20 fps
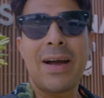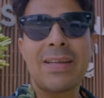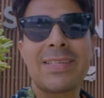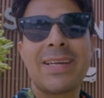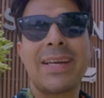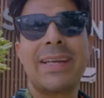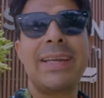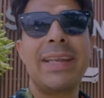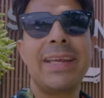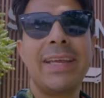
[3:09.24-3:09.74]
पाँच
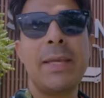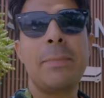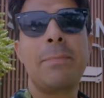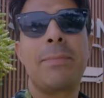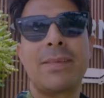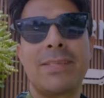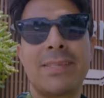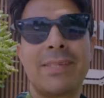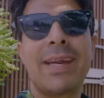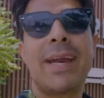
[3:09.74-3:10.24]
घंटे की
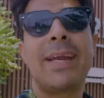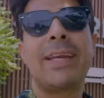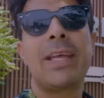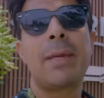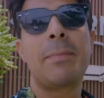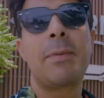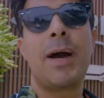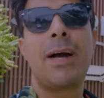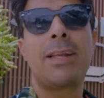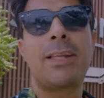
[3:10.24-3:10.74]
बस राइड के
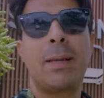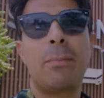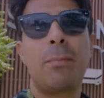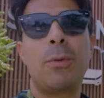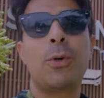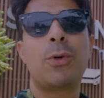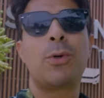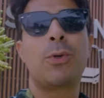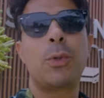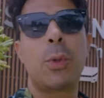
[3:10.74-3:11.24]
बाद हम
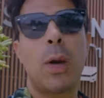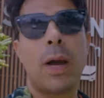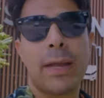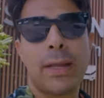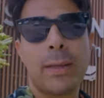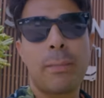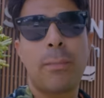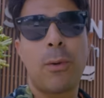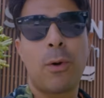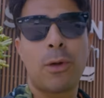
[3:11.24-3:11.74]
लोग
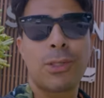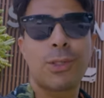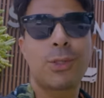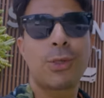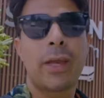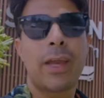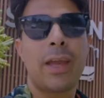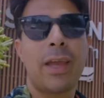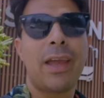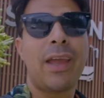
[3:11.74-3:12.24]
हुआहिन पहुँच
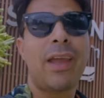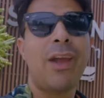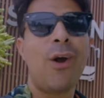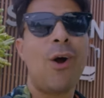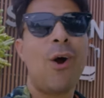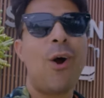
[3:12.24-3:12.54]
चुके हैं